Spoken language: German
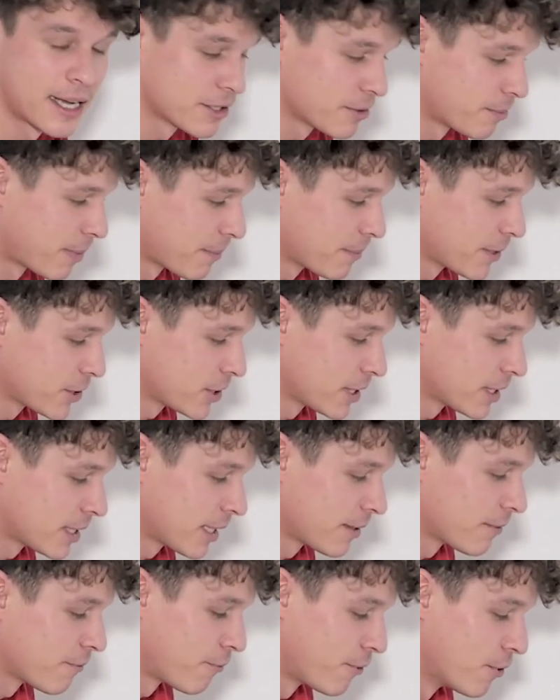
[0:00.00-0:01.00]
Also bei mir steht
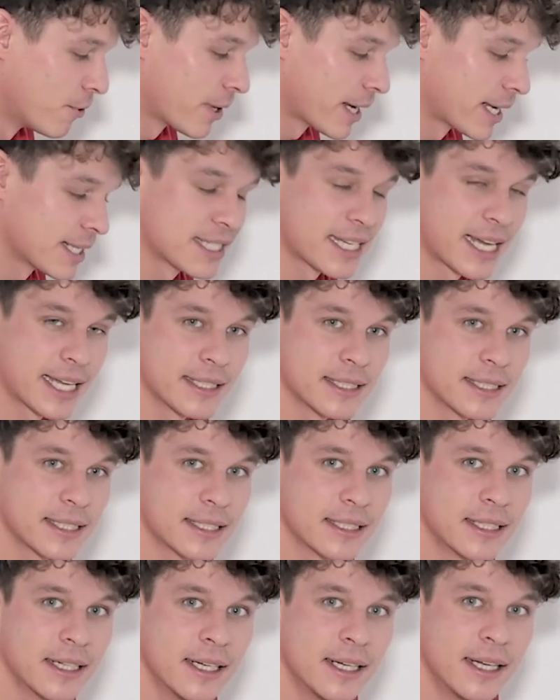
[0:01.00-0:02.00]
dann Florians
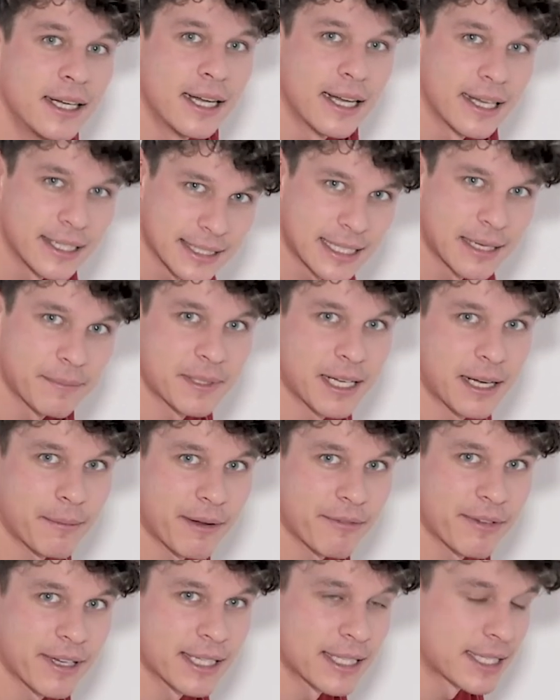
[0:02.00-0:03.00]
Handy es gibt
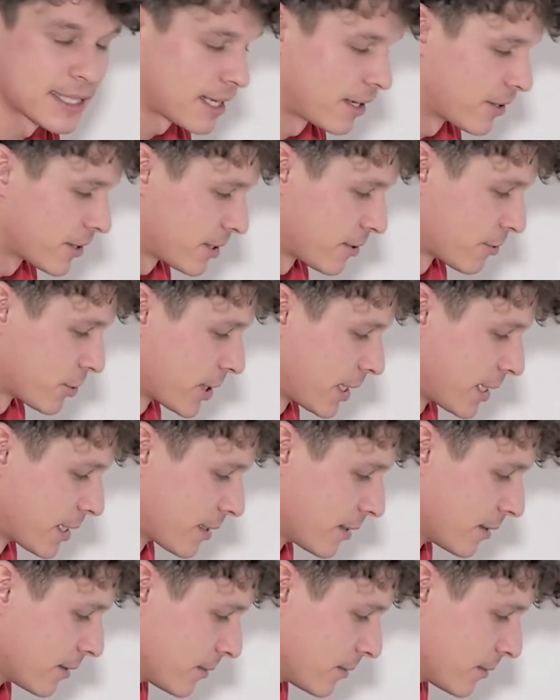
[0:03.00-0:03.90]
aber Wege, das auszuschalten.